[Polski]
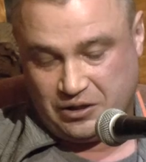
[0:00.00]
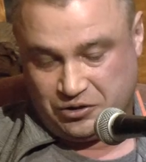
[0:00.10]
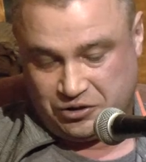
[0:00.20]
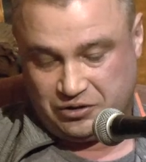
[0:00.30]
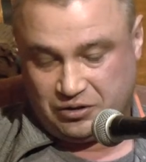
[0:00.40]

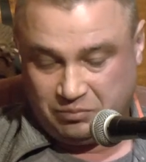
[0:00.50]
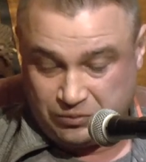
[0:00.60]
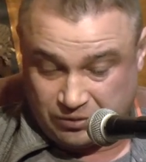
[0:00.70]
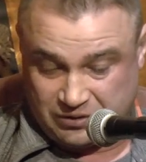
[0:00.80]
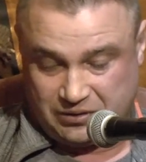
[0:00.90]
szyje
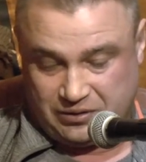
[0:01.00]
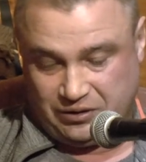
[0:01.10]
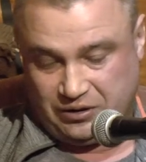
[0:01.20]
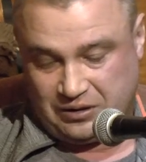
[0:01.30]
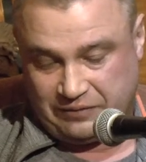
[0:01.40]
obrusy
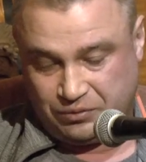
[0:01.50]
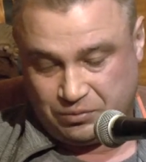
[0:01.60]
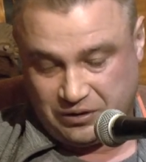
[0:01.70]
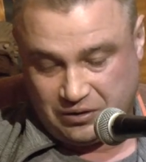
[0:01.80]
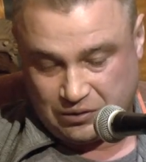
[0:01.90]
i
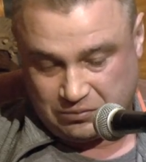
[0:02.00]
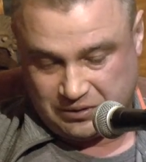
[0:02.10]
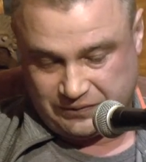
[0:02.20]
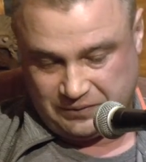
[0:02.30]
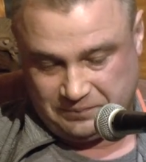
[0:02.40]
haftuje
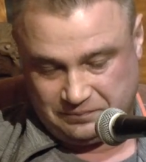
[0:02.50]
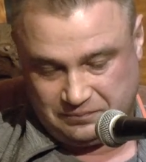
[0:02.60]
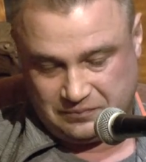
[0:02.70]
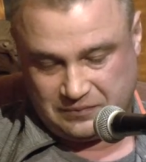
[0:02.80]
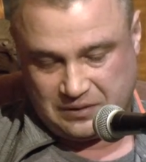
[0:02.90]
kołdry.
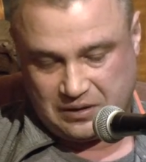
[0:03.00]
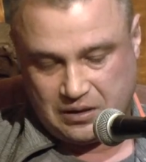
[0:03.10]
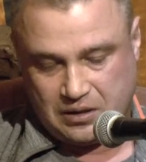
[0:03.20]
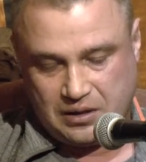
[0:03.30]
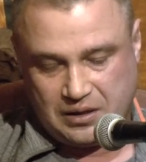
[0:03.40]

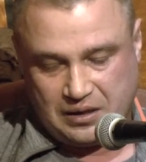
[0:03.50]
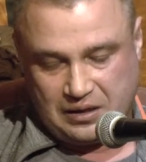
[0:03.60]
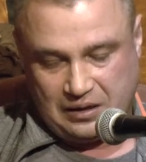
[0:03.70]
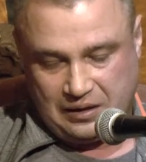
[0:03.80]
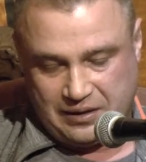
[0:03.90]

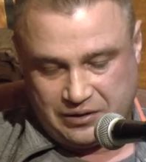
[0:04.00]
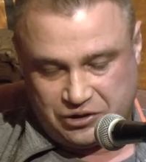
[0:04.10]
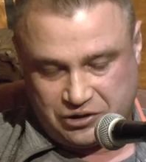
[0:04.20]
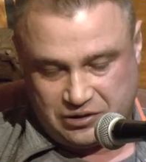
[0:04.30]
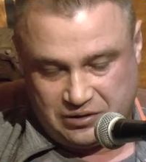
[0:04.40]

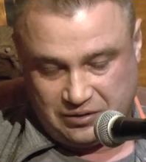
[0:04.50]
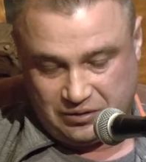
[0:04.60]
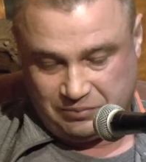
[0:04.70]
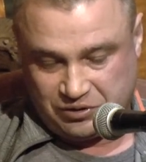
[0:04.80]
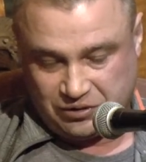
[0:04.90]
Lecz
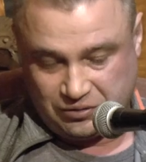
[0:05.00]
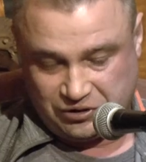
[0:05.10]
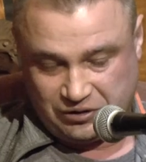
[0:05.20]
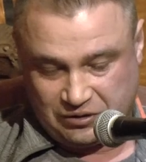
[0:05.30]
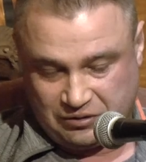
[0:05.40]
gdy
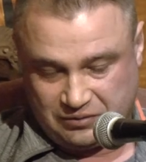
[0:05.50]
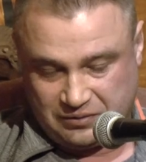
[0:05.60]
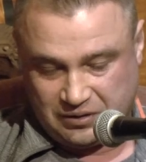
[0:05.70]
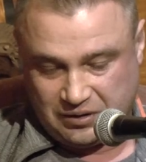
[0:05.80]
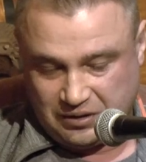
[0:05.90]
przychodzi on,
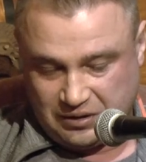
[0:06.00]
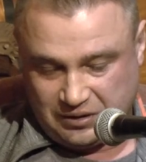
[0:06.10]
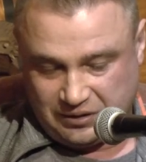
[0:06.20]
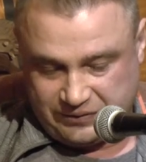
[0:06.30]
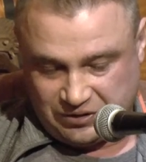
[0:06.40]

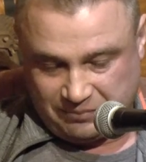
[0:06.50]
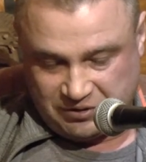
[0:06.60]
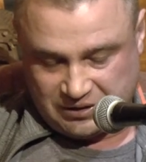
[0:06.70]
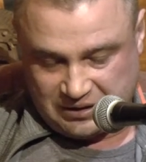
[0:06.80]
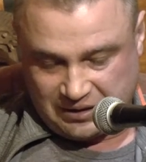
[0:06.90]
Krysia
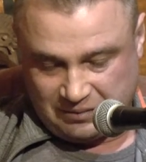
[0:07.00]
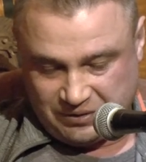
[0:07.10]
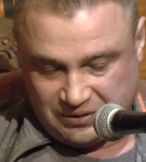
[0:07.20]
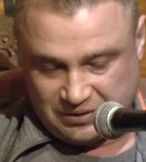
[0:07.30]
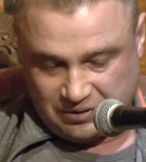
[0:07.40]
przestaje
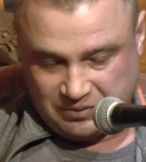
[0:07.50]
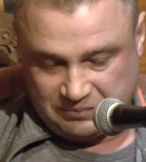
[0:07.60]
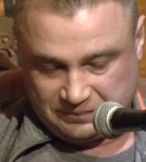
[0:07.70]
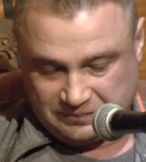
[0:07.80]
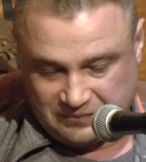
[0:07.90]
być sobą.
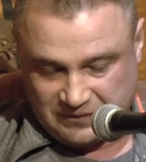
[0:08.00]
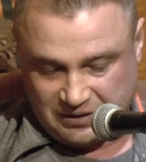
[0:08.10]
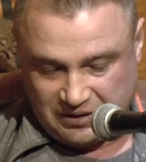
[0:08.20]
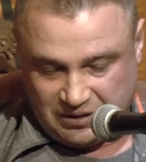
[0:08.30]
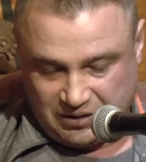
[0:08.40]

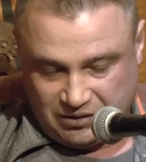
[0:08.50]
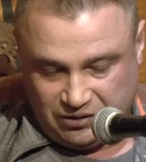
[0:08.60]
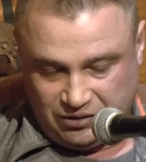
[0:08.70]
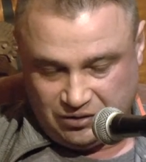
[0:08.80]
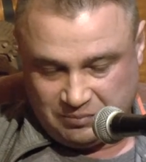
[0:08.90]

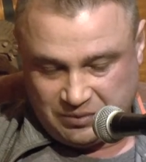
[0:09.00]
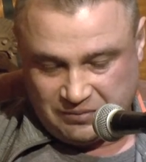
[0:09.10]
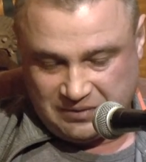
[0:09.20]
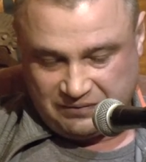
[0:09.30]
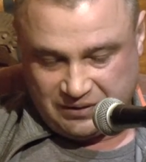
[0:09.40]
I gdyby
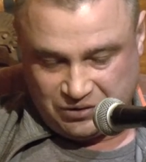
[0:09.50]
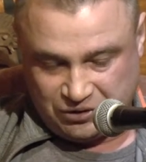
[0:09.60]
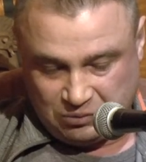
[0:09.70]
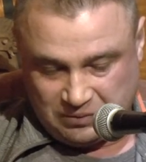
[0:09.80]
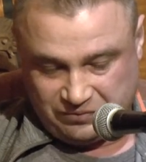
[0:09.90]
ją nawet
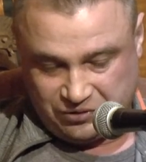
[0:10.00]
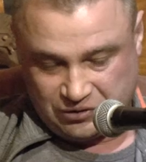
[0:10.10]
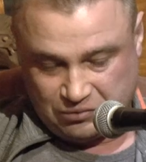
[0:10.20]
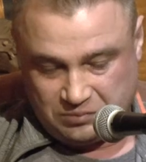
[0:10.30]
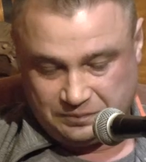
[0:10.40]
siłą
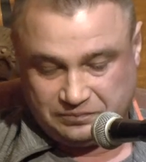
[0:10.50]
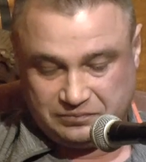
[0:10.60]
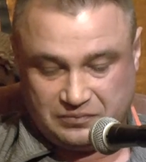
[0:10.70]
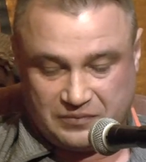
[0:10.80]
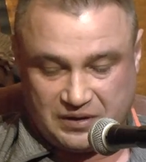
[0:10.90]
wziął,
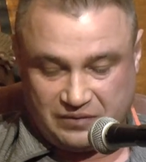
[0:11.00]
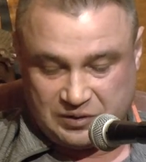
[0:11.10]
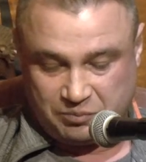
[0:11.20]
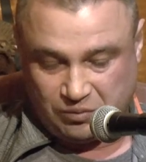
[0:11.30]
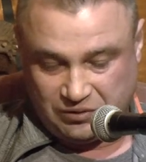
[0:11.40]

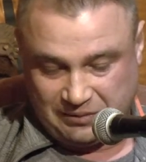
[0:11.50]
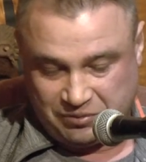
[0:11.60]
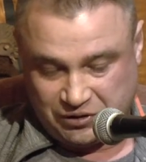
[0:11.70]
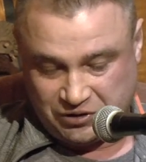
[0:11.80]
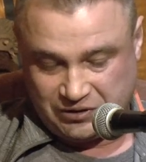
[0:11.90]
wspólnie
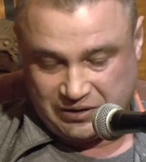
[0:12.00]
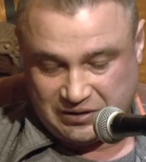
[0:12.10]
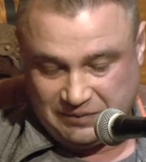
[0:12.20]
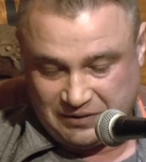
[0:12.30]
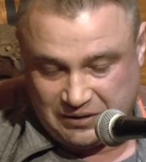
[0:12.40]
przeżyje
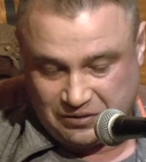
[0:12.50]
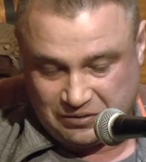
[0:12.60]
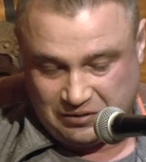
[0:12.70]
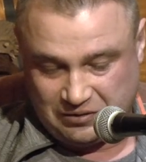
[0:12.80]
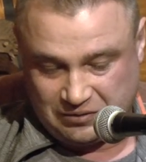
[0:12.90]
z nim ten
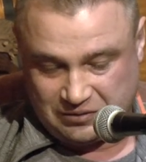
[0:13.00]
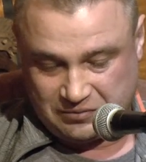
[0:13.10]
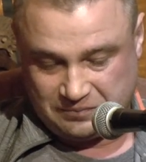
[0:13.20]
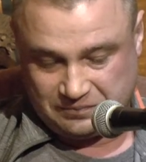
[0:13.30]
odlot.